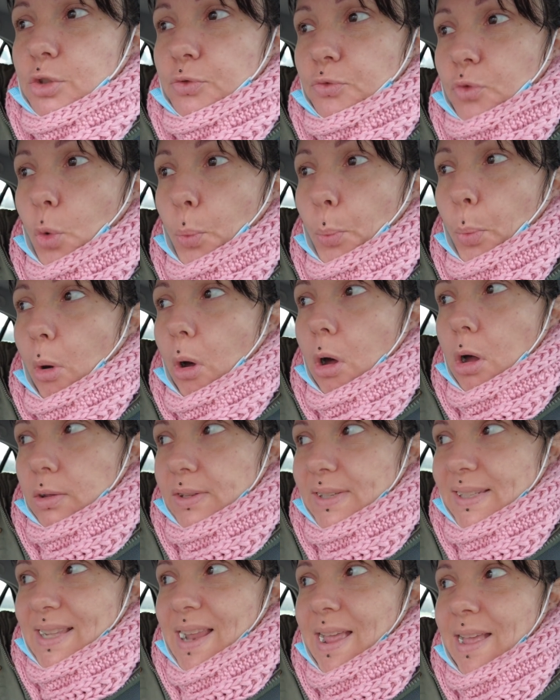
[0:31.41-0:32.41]
Je vous
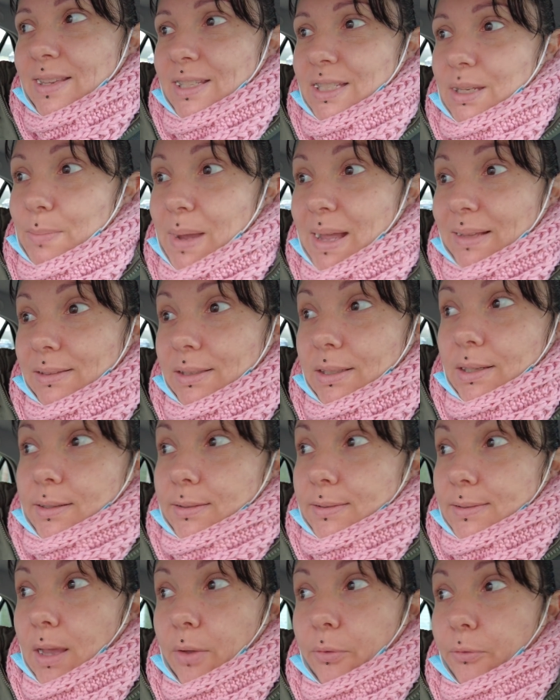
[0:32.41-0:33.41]
reprends ce lundi
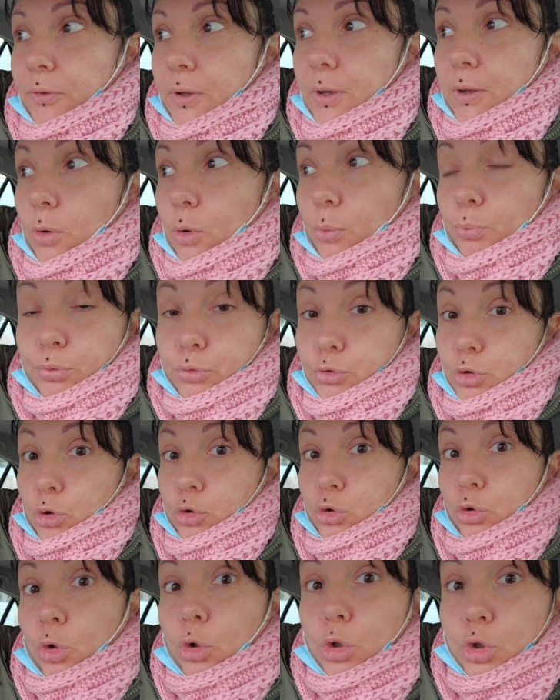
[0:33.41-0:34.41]
matin, ça fait euh,
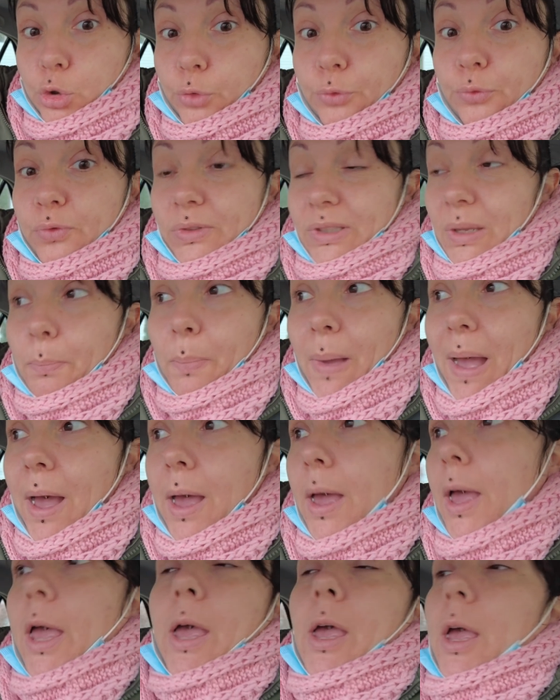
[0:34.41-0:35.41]
plusieurs jours que je ne vous ai pas
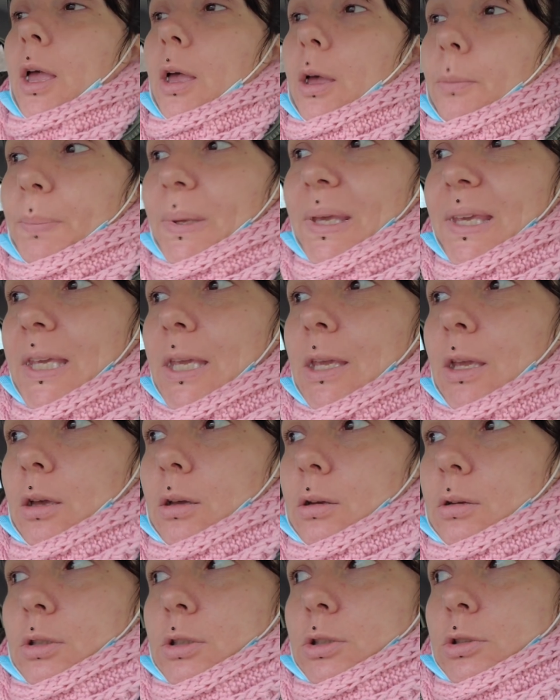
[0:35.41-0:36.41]
pris
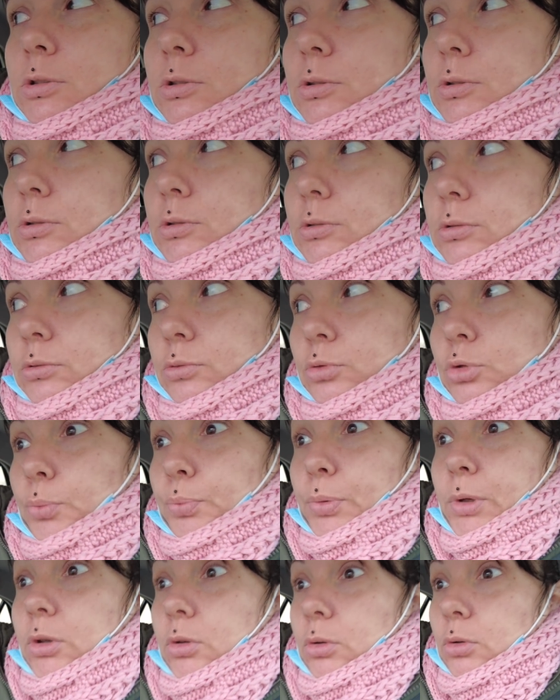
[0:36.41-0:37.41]
euh,
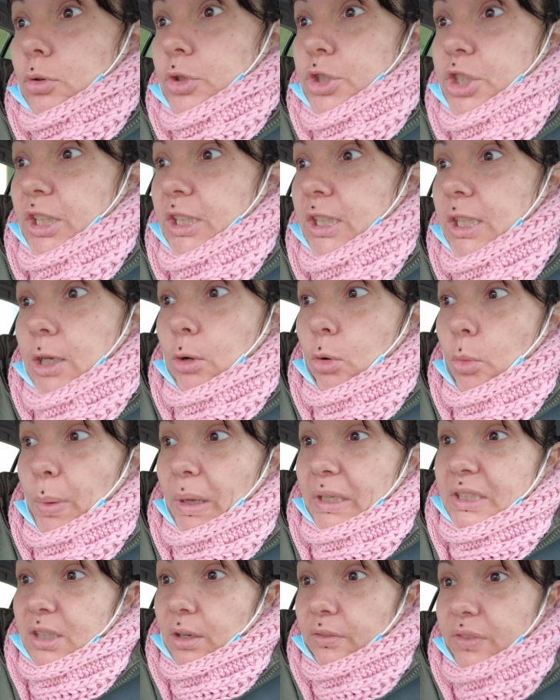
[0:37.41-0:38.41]
depuis que le chéri est
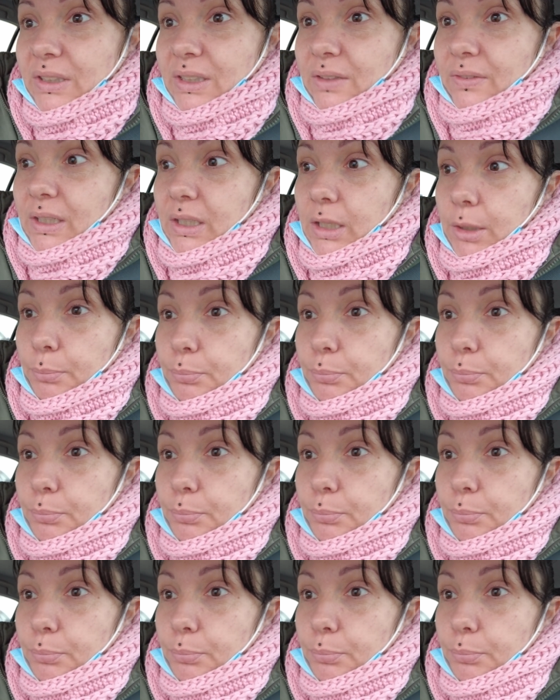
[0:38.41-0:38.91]
reparti en fait avec les